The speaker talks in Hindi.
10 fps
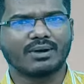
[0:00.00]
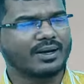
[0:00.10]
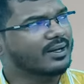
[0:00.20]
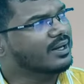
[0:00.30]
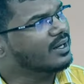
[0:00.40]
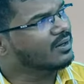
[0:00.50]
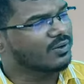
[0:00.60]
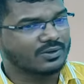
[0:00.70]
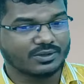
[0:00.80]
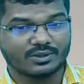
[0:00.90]
करवाने का
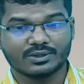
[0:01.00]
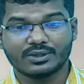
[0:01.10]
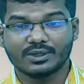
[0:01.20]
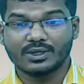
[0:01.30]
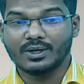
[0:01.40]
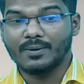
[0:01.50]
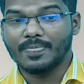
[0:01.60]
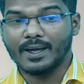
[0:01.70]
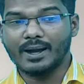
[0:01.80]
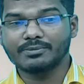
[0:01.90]
कोर्स
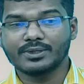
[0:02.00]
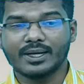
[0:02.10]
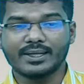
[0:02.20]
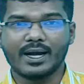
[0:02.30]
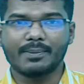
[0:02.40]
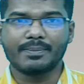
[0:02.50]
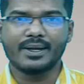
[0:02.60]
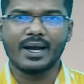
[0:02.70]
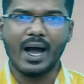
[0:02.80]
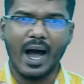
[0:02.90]
अब जो है यहाँ
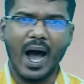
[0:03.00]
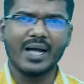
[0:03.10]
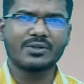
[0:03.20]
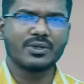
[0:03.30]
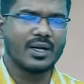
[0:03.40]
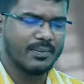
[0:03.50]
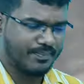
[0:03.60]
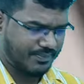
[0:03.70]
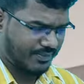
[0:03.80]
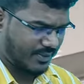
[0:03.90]
पे आज जो है
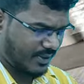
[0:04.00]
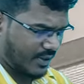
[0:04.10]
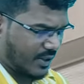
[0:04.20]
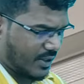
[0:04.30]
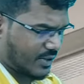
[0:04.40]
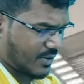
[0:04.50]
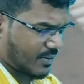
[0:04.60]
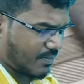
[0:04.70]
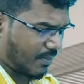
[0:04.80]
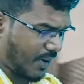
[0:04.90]

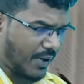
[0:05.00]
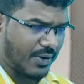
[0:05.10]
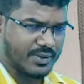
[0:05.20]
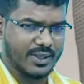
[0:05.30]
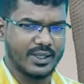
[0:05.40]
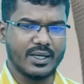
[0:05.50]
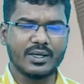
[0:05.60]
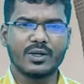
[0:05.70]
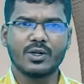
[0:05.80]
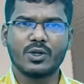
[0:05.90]
इस वीडियो के जरिए
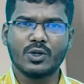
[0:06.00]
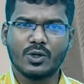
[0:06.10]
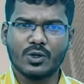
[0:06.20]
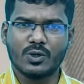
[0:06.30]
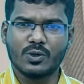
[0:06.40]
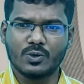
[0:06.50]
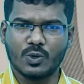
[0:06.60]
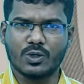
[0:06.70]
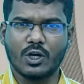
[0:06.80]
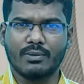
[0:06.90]

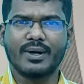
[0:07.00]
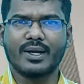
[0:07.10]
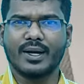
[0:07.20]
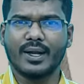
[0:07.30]
जो कवर